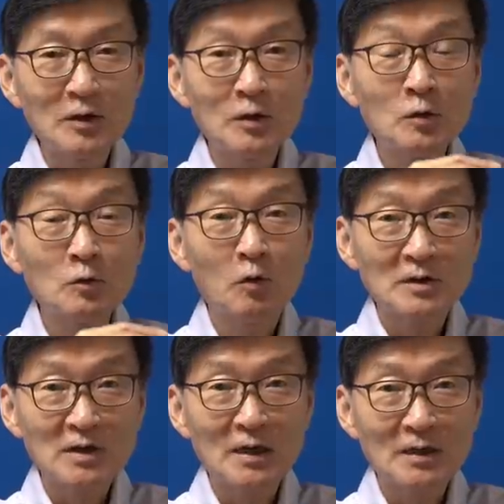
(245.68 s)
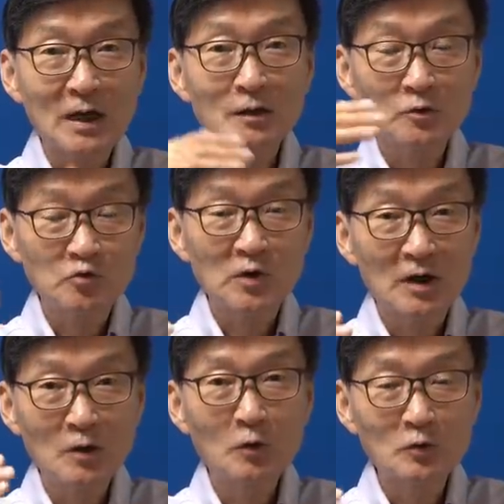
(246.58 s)
인도가 자기 땅이라고
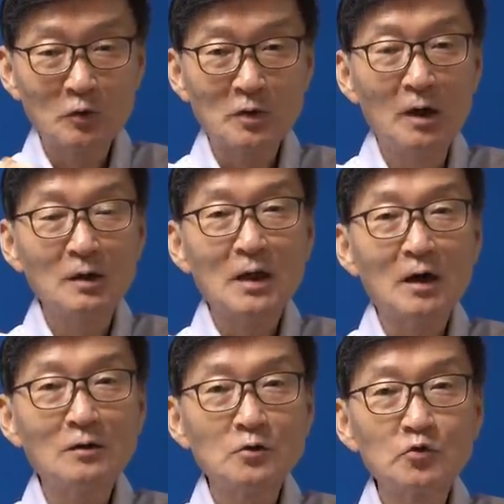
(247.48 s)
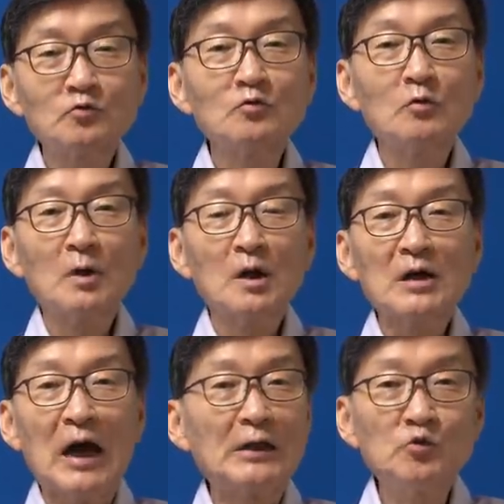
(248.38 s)
주장하는 영토 땅을 중국 거라
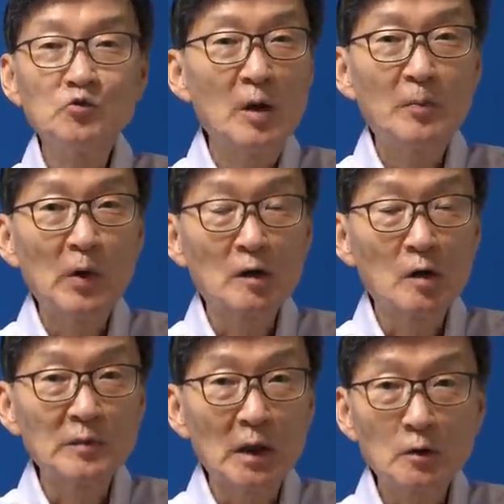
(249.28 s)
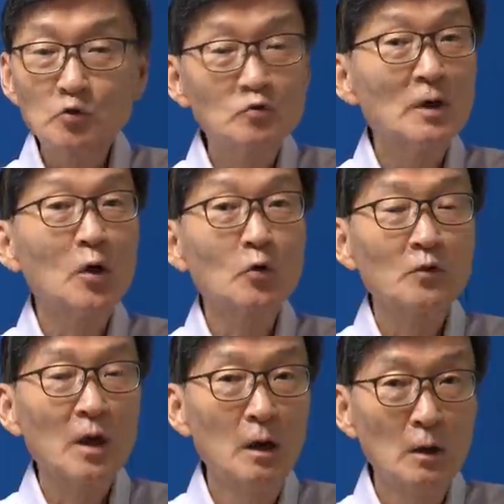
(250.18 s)
간주해 버린 겁니다. 이게 중국의
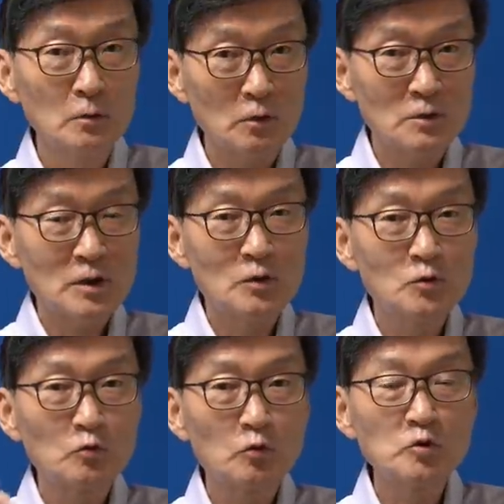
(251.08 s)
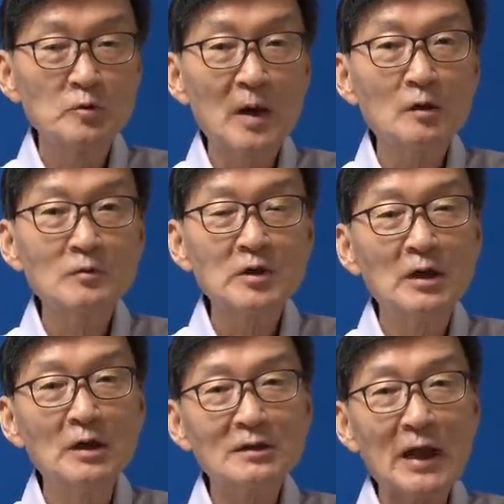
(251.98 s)
영토예요. 너 이제 인도 들어오지 마.
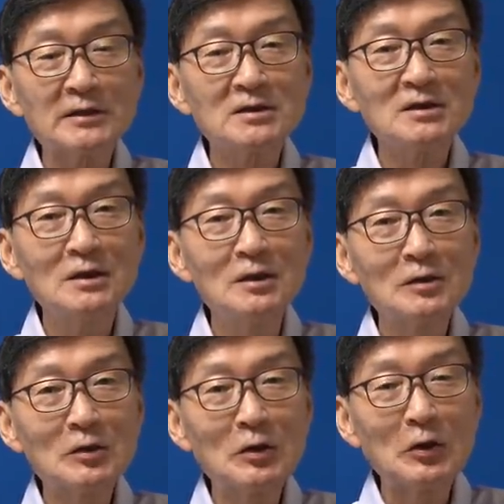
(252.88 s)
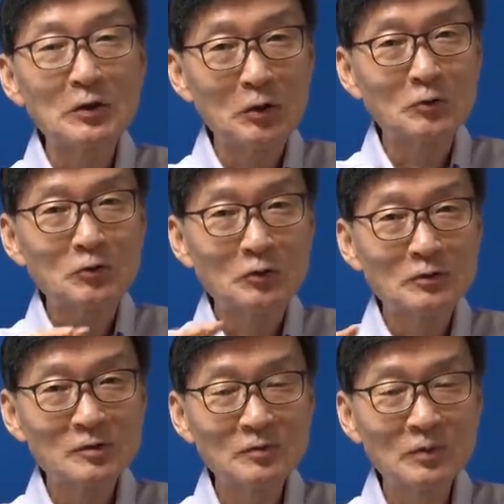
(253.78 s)
그러면서 다시 어, 이 영토를
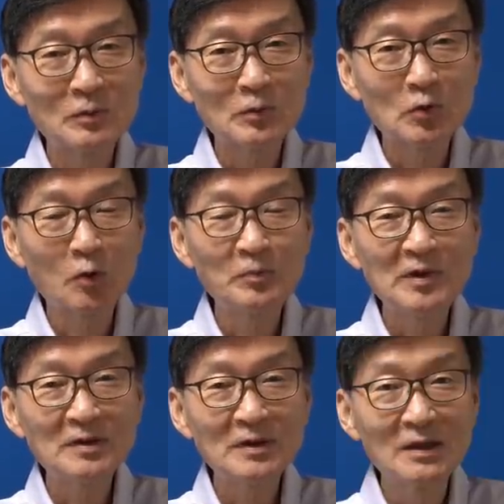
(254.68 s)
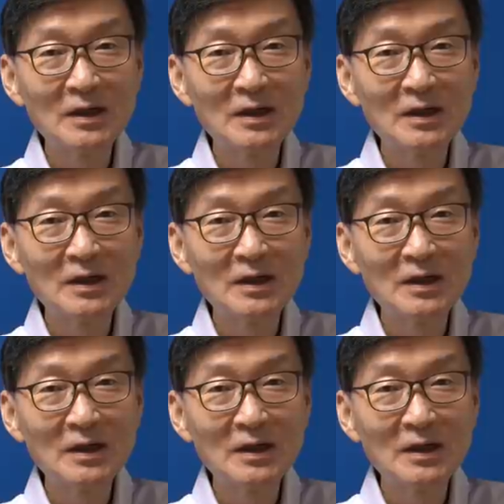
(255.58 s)
조금 높이는